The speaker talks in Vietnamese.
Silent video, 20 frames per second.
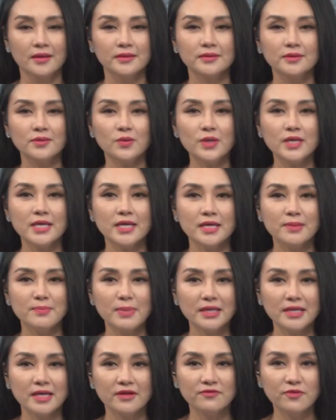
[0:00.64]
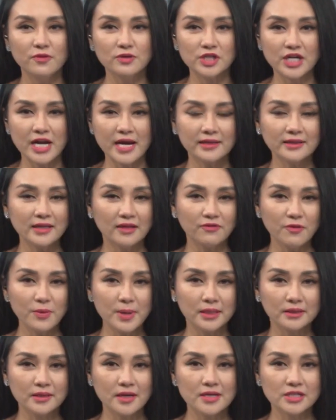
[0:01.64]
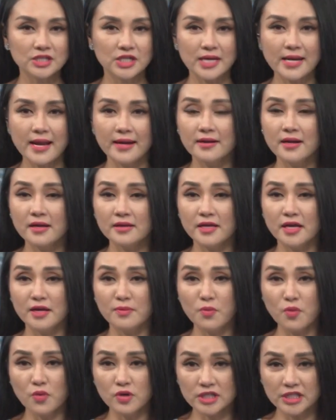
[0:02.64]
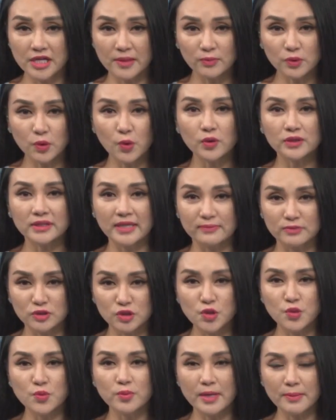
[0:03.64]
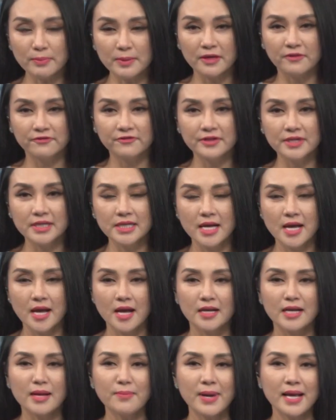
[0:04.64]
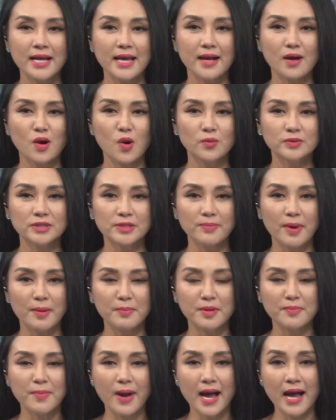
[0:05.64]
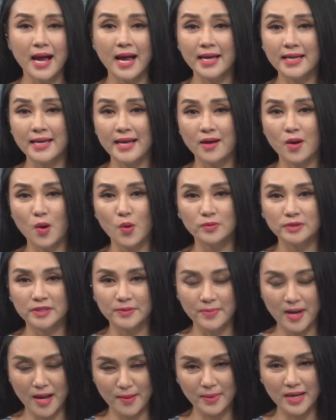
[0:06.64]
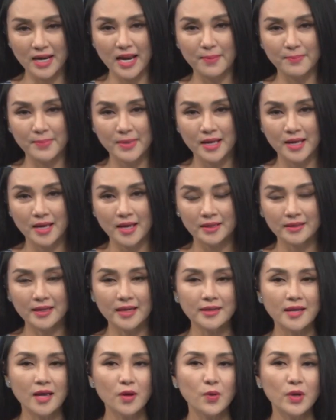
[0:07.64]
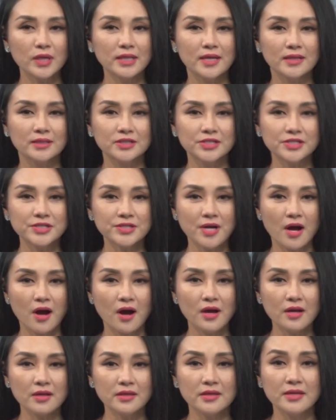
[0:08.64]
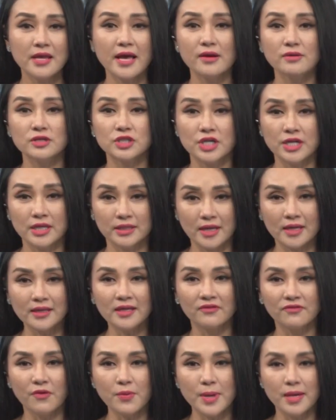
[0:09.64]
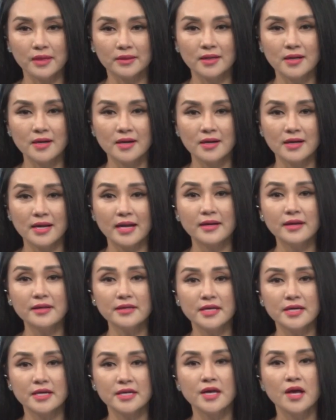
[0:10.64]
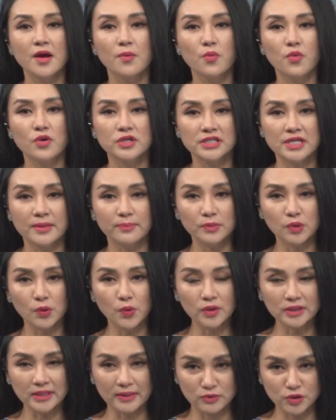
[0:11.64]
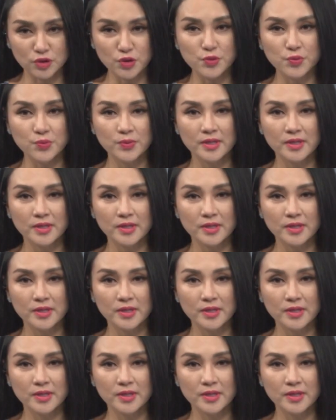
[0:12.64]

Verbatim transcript: Thưa quý vị, Bệnh viện Phụ sản thành phố Cần Thơ sẽ là đơn vị mua sắm thuốc tập trung cấp địa phương năm hai nghìn không trăm hai mươi ba đến hai nghìn không trăm hai mươi lăm, thay thế quyết định trước đó giao Sở Y tế thành phố Cần Thơ là đơn vị mua sắm thuốc tập trung.